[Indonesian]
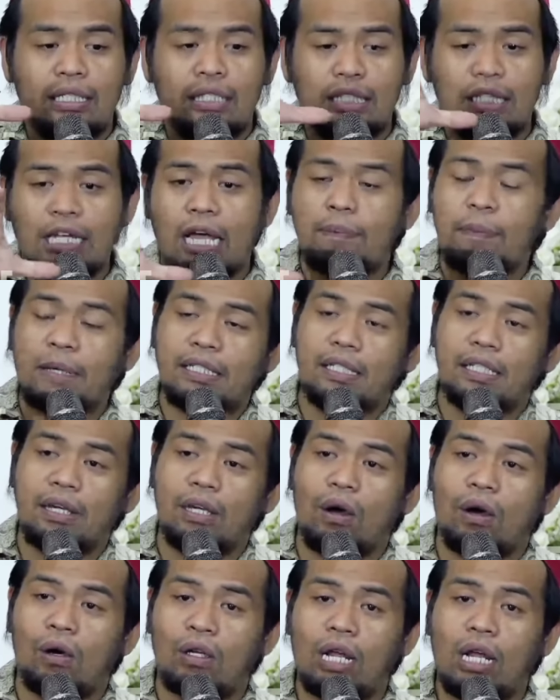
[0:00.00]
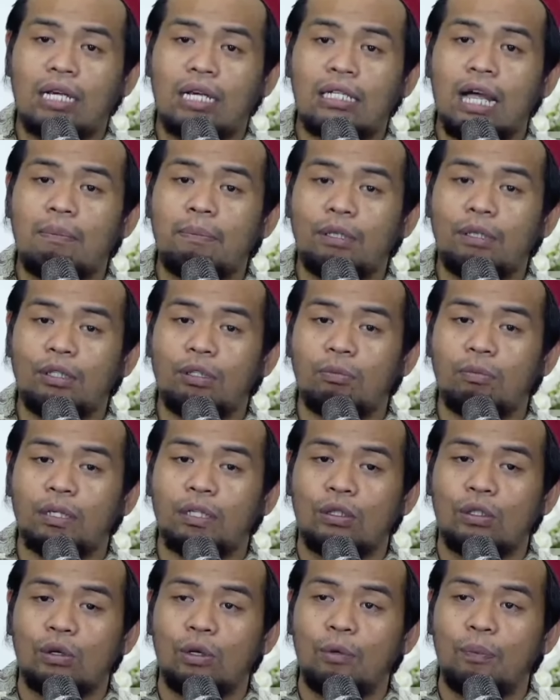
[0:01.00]
Siapa sih orang yang
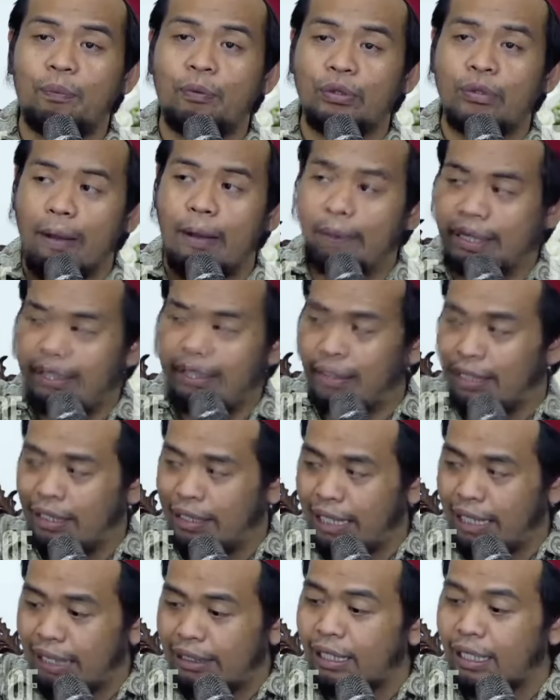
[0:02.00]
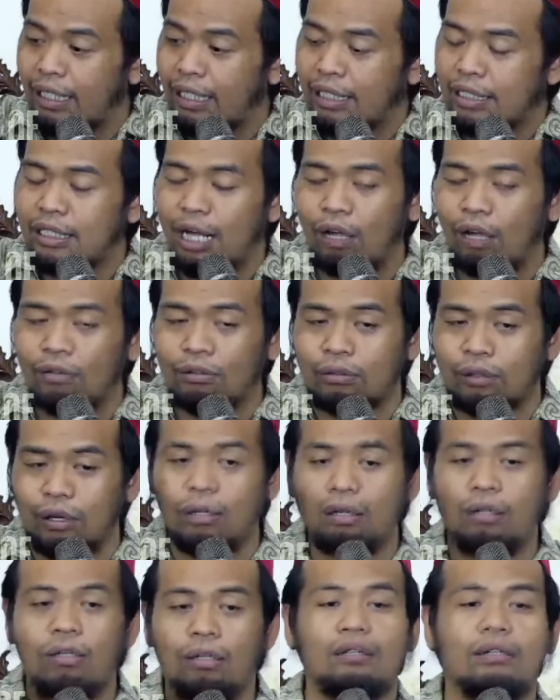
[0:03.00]
betul-betul punya predikat kekasih
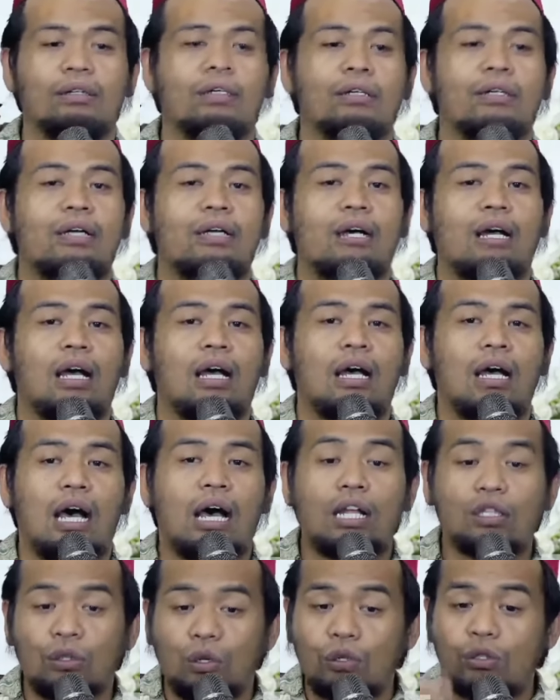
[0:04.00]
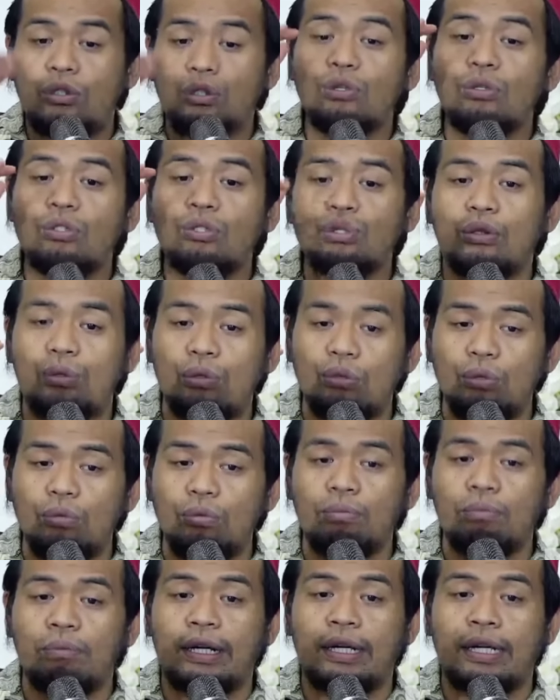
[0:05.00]
Allah atau
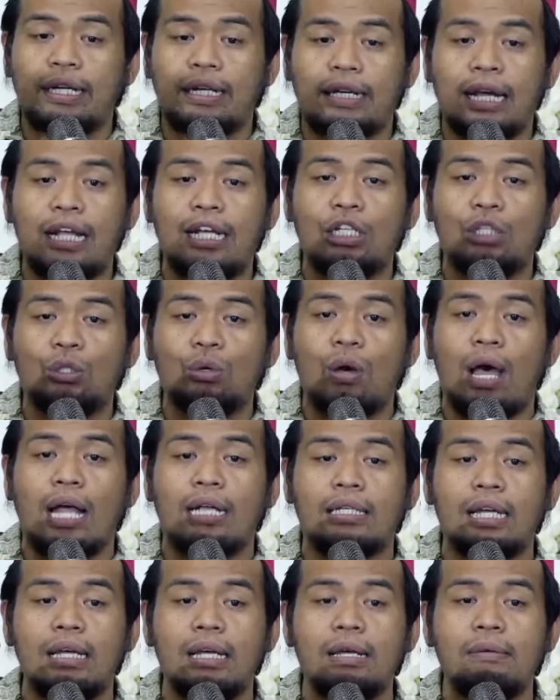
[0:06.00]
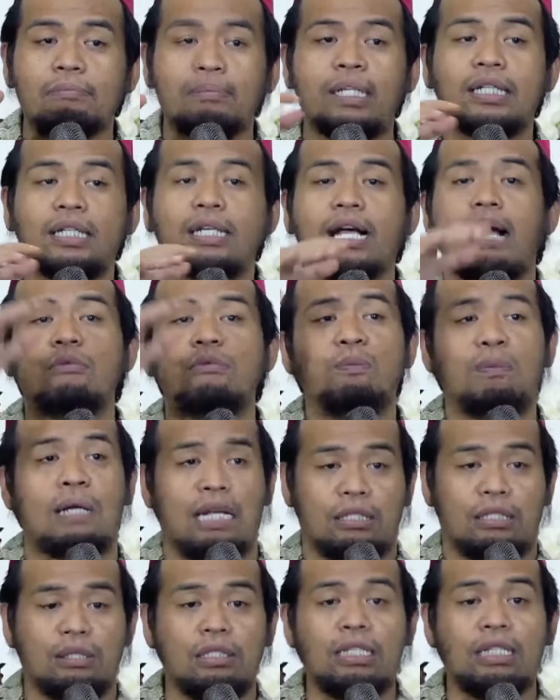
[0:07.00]
justru mereka itu hanya
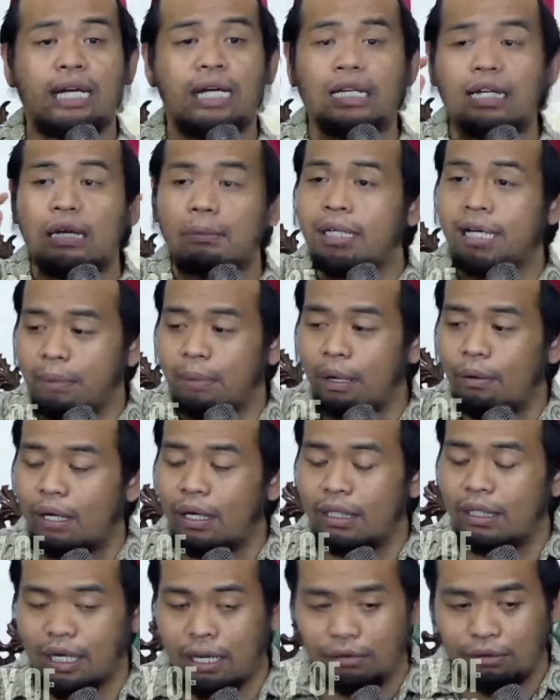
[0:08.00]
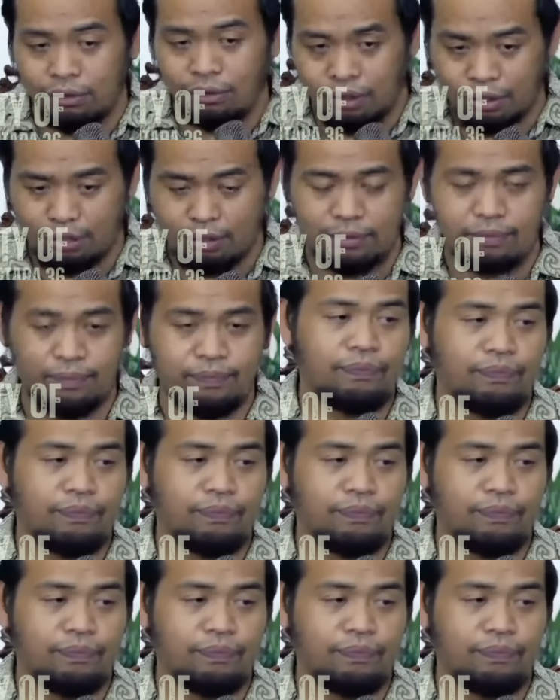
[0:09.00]
berkamuflase dengan nama-nama wali Allah.